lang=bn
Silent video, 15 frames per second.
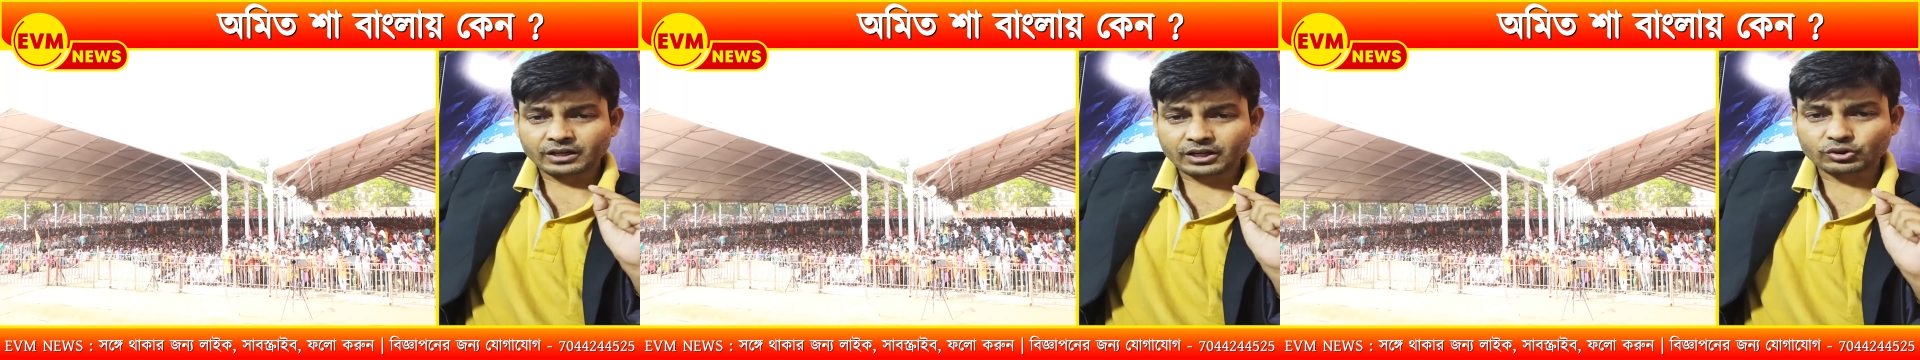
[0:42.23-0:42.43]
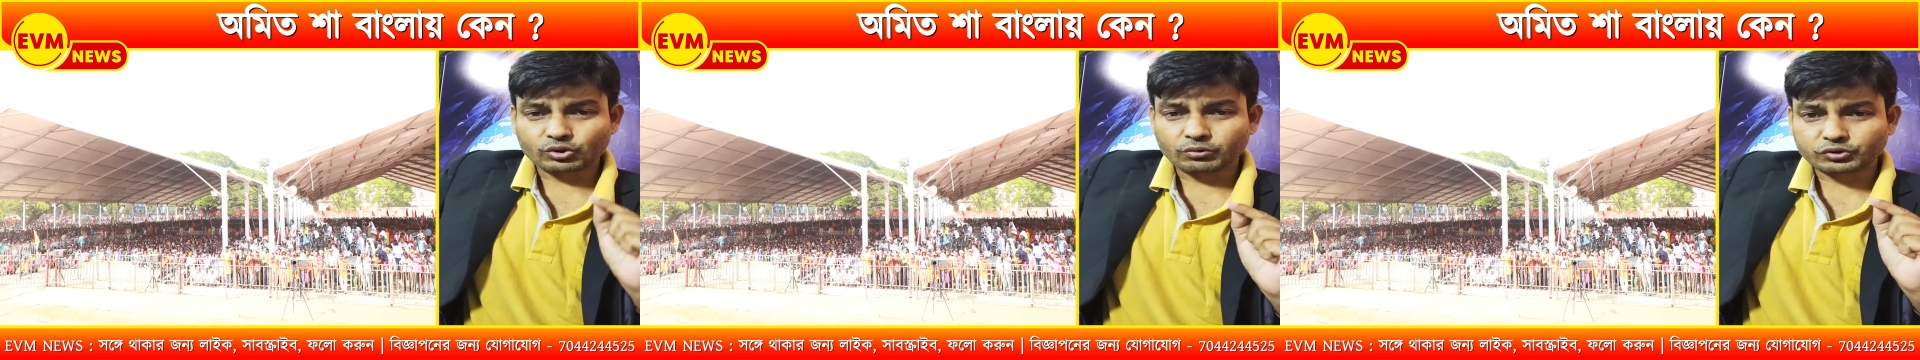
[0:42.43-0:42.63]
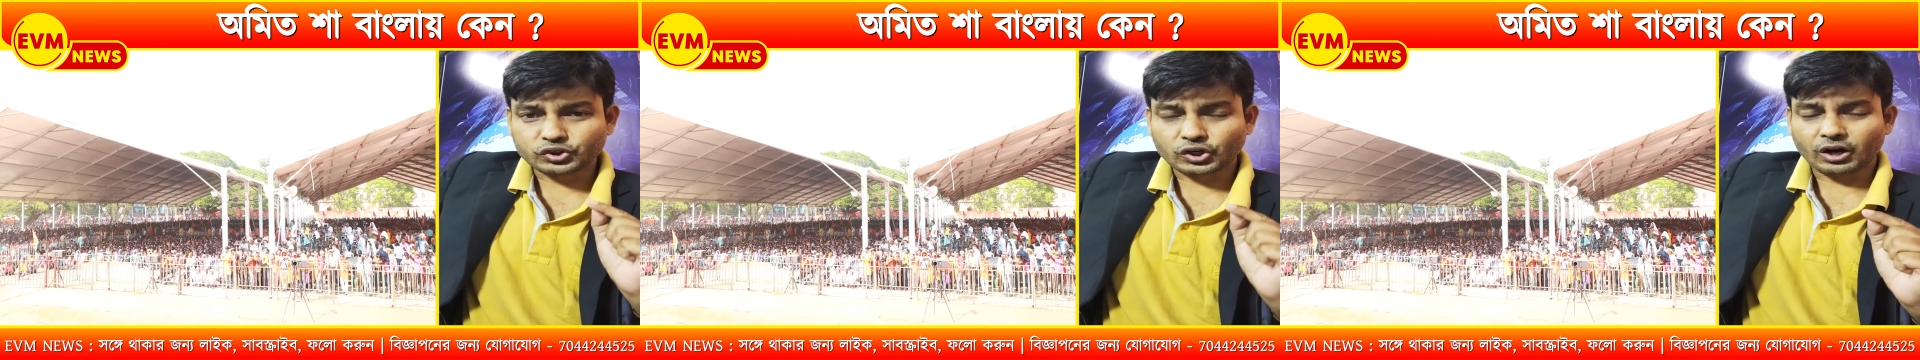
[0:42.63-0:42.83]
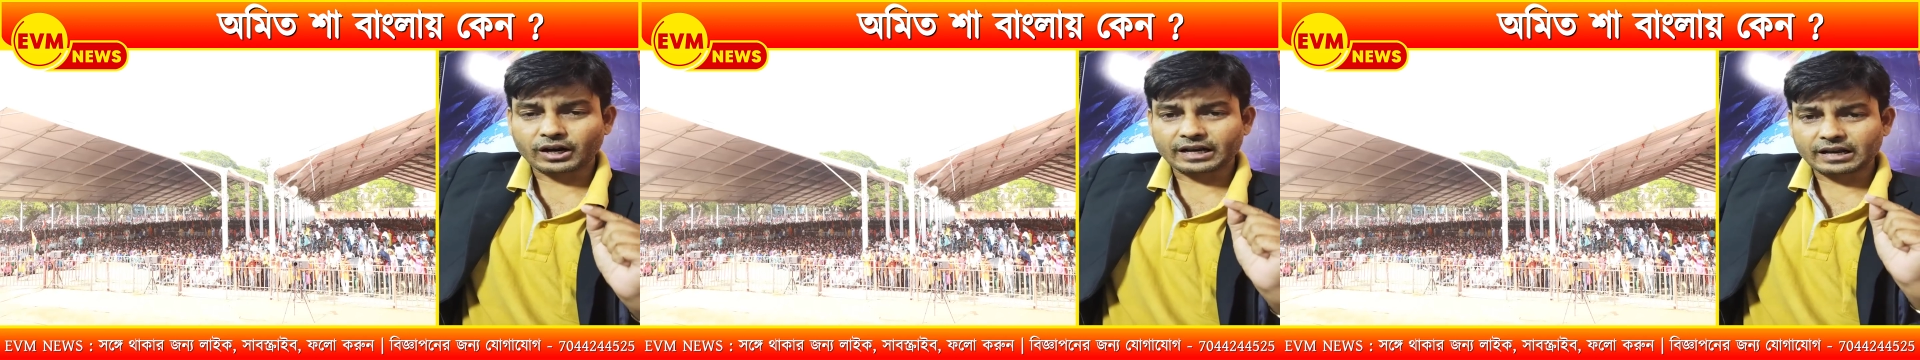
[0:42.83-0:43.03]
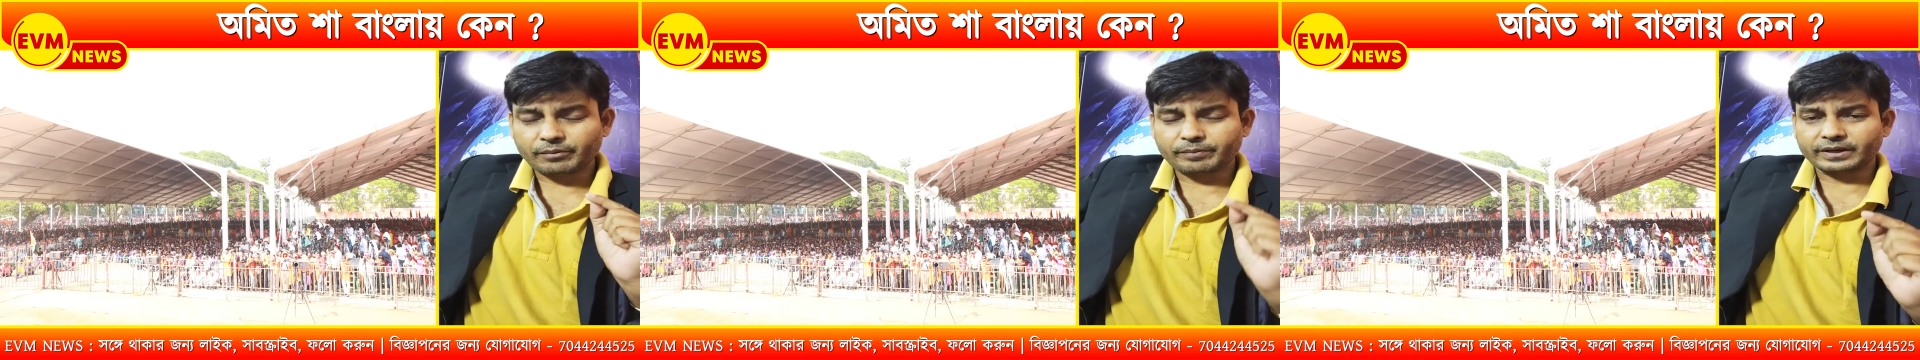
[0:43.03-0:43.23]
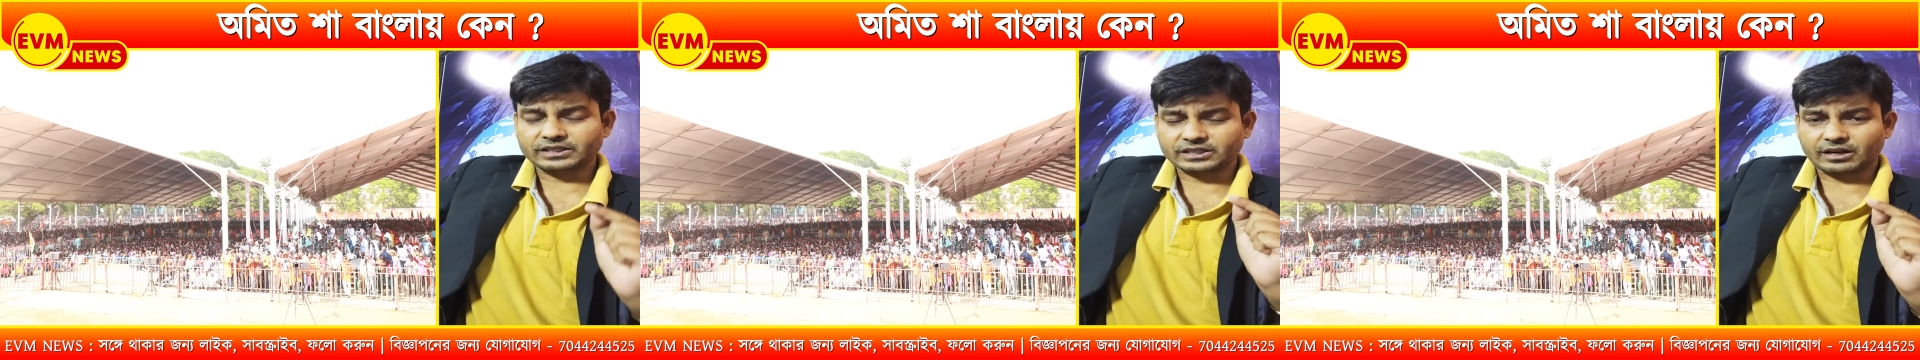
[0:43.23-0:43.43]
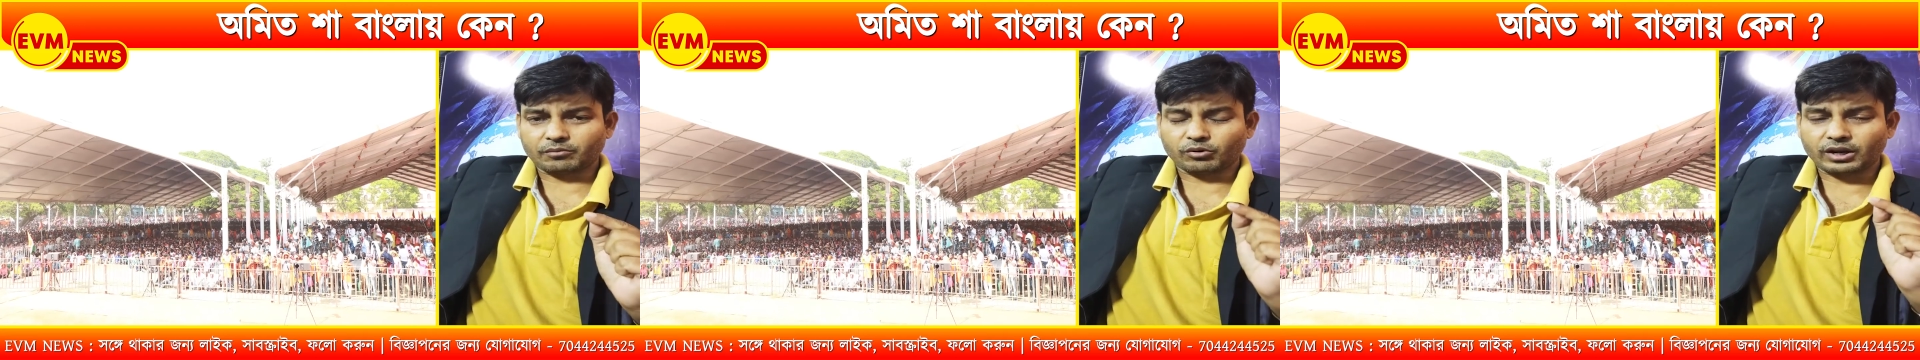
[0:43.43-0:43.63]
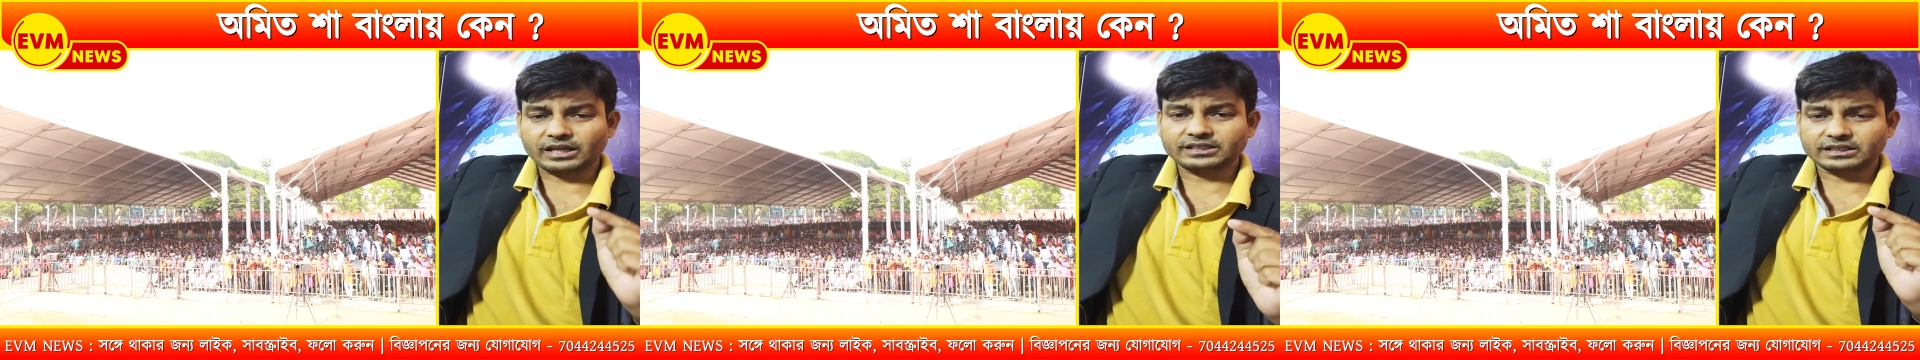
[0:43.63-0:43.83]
কিন্তু খুব সংক্ষেপে যেটা বলা